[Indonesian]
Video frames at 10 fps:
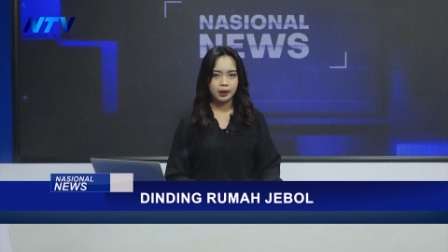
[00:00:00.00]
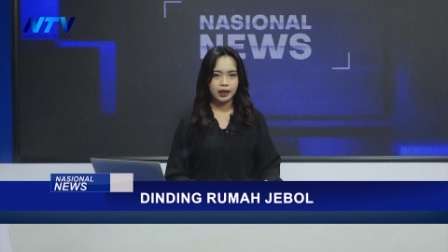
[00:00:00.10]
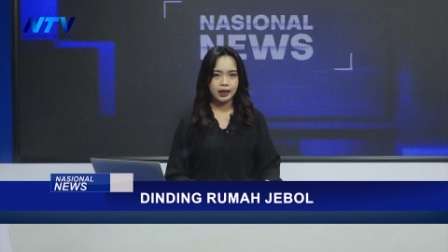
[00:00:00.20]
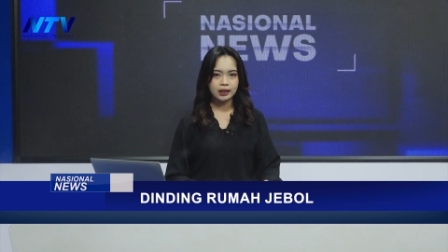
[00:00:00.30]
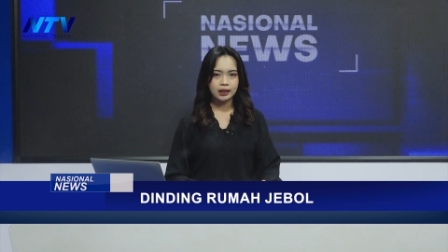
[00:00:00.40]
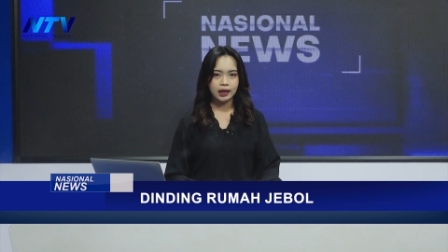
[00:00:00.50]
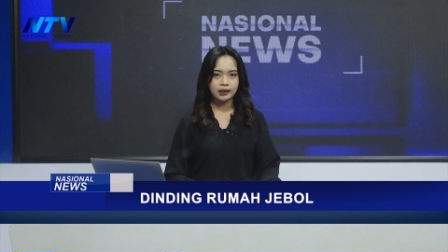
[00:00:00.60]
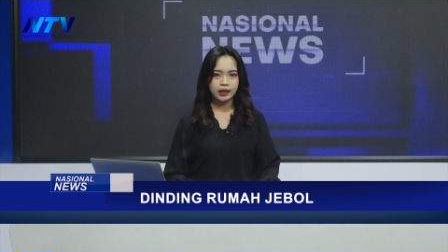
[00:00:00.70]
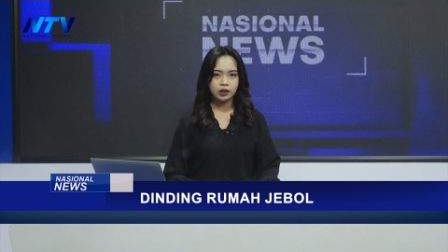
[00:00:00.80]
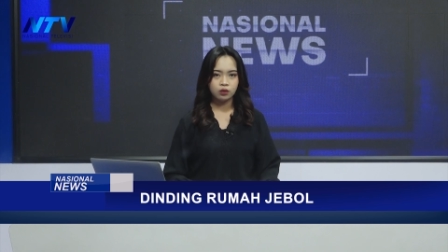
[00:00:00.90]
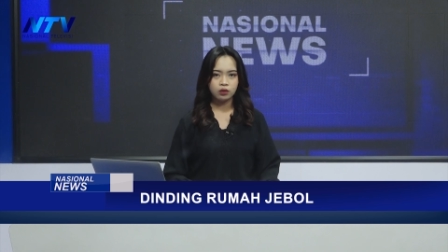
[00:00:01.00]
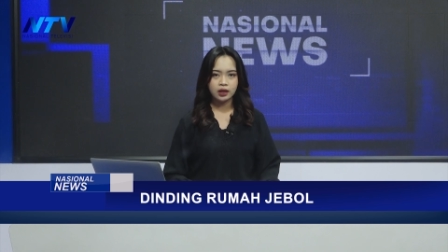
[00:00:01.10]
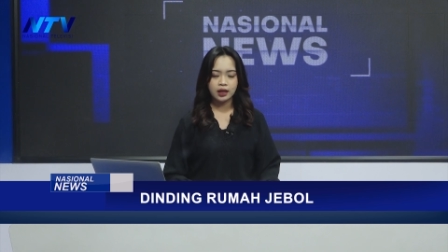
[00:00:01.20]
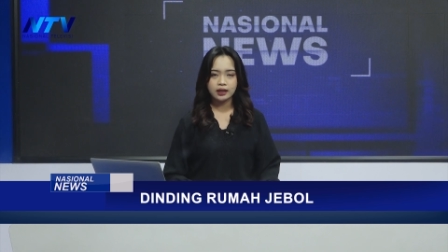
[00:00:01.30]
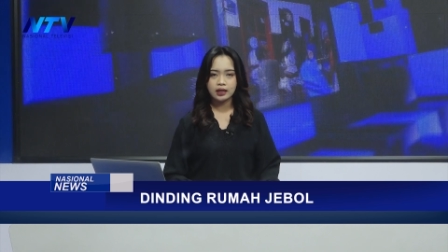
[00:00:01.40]
Bahkan tak hanya
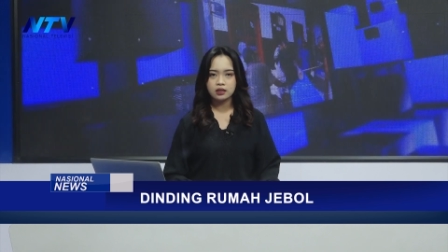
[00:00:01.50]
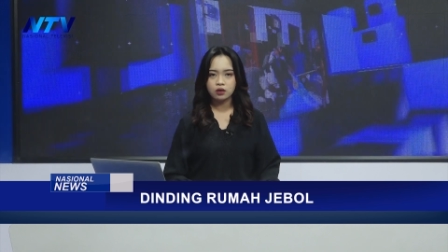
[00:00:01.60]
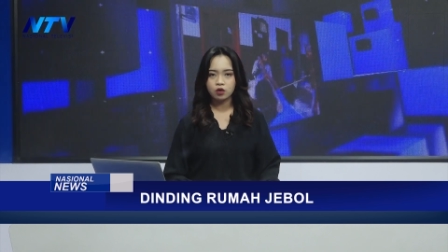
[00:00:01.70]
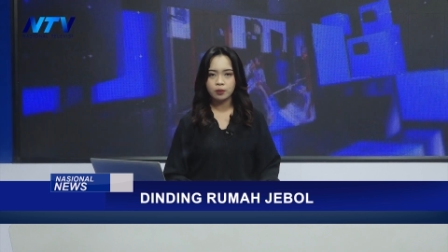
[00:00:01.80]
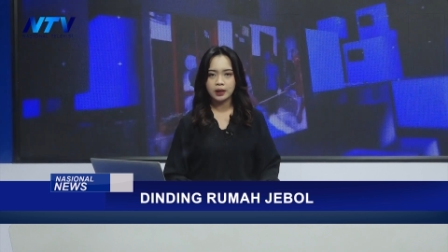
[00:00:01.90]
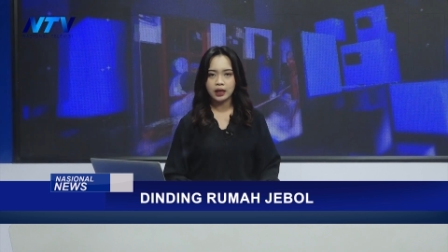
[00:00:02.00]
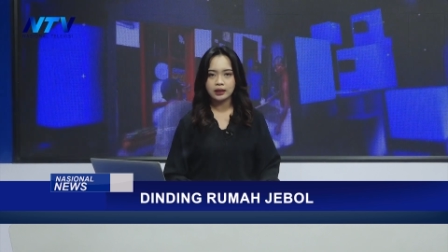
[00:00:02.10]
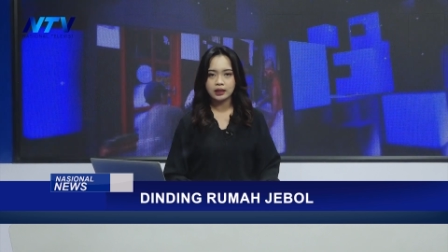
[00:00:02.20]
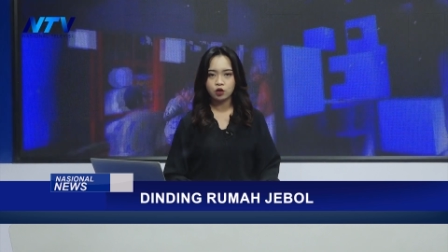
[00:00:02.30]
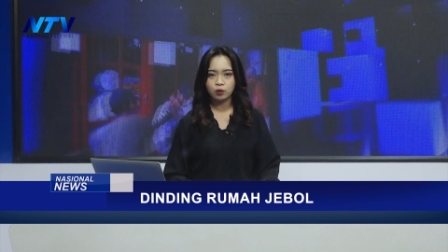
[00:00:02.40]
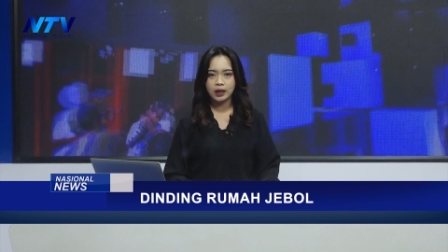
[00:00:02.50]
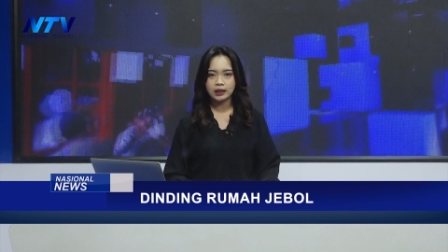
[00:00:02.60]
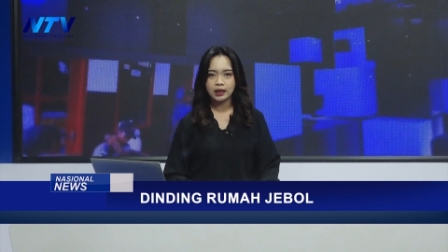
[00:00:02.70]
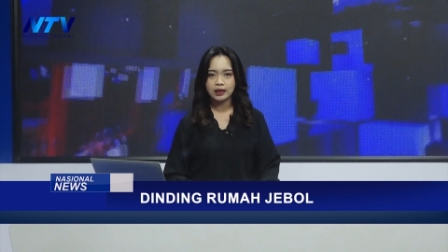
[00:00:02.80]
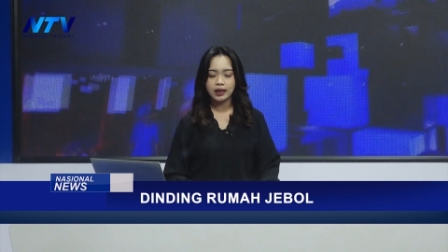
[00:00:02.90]
itu, karena seluruh peralatan
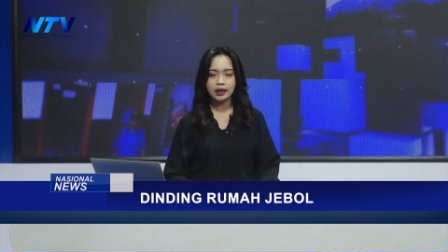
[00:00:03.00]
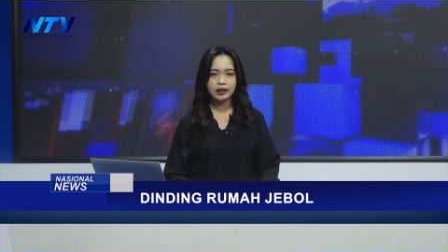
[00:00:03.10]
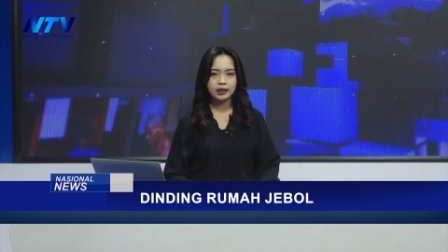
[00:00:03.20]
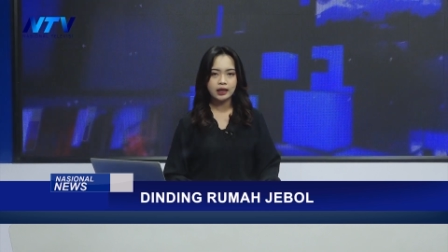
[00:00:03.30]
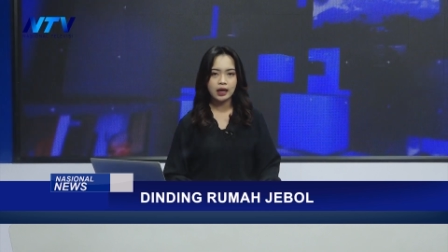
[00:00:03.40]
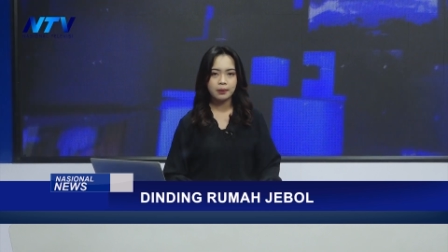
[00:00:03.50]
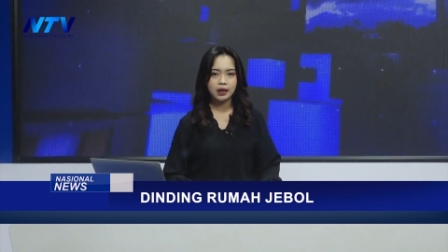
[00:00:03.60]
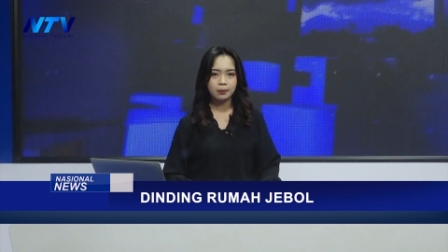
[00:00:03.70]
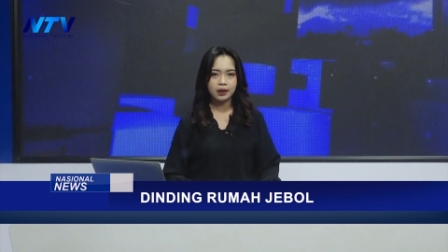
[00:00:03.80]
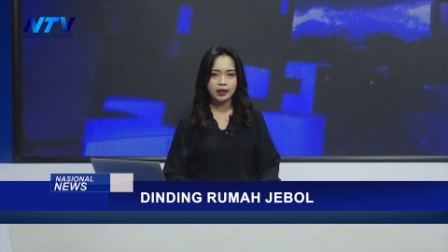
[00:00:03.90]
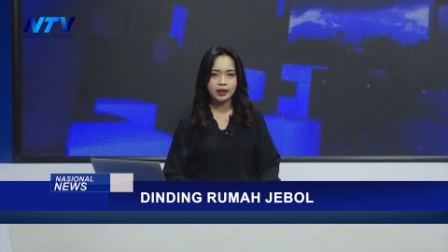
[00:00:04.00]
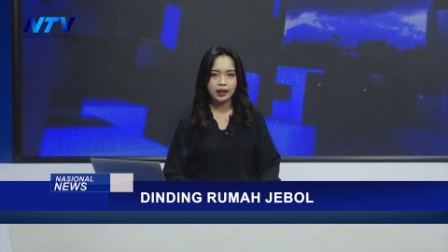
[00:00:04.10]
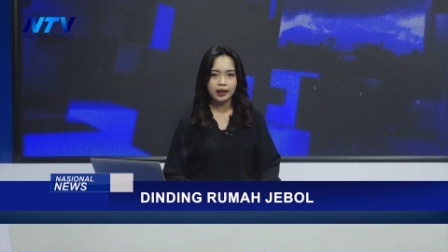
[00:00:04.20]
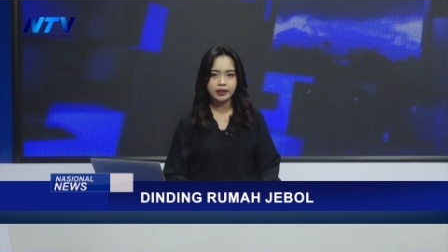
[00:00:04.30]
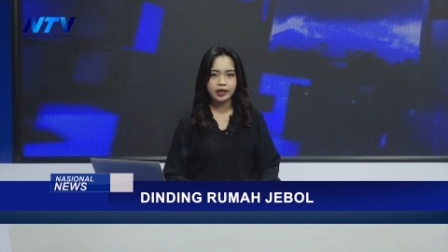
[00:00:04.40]
rumah tangga hingga barang
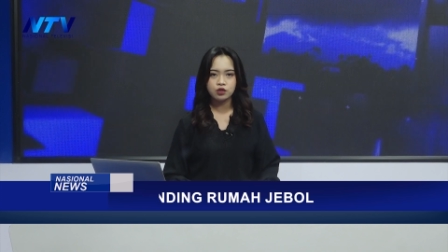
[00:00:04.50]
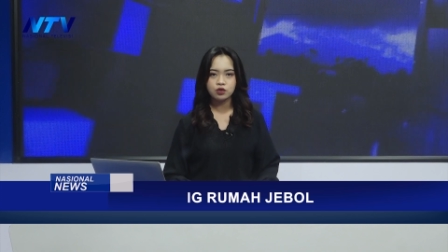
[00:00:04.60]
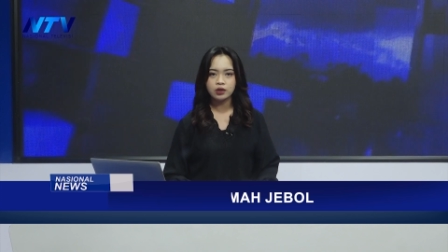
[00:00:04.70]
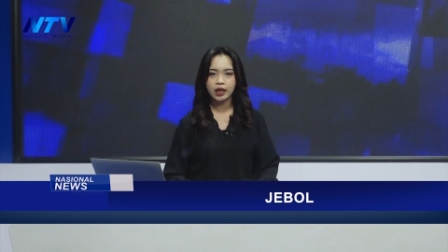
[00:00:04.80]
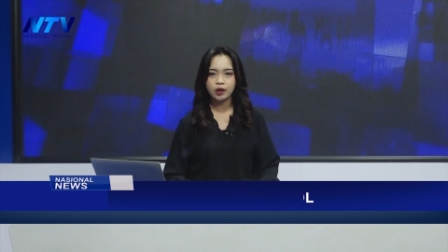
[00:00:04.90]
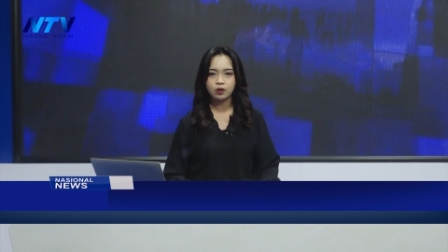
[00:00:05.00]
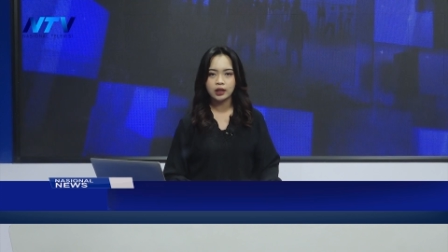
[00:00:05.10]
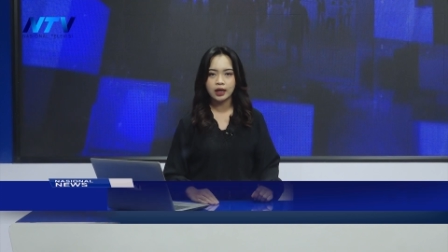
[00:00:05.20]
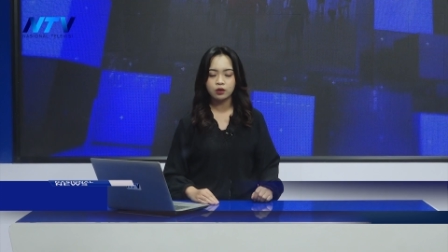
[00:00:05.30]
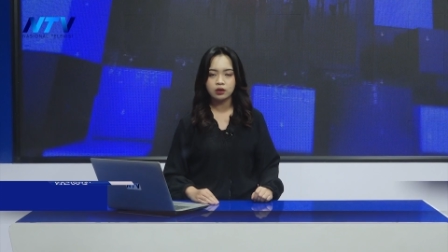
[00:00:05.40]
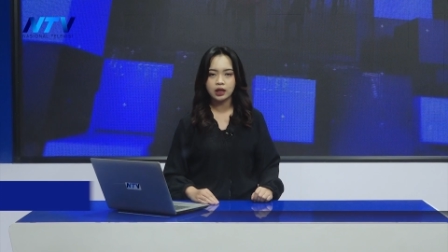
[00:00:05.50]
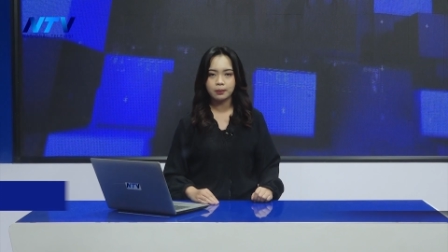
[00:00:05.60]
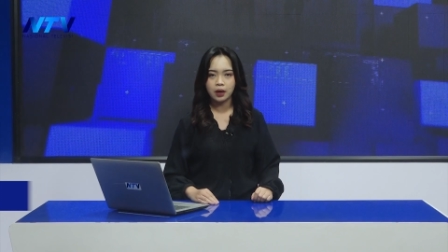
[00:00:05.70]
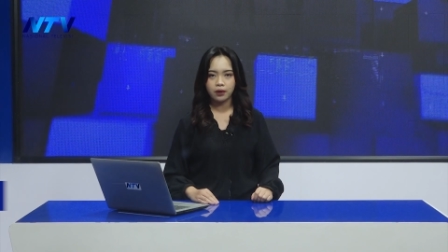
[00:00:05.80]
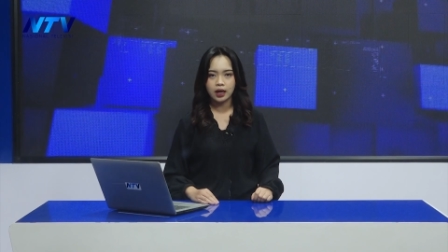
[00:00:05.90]
berharga lainnya juga ikut hanyut
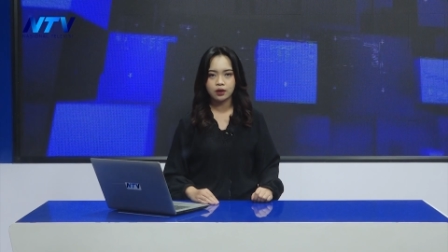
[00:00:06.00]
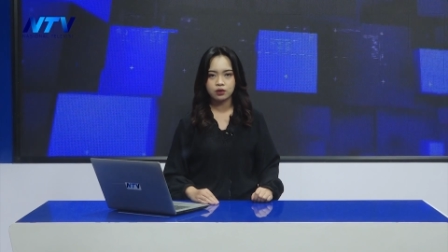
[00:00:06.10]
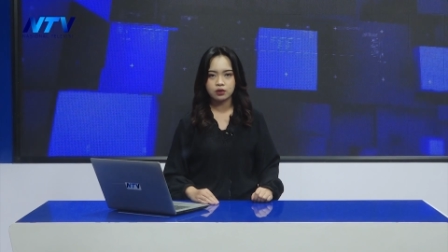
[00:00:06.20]
terbawa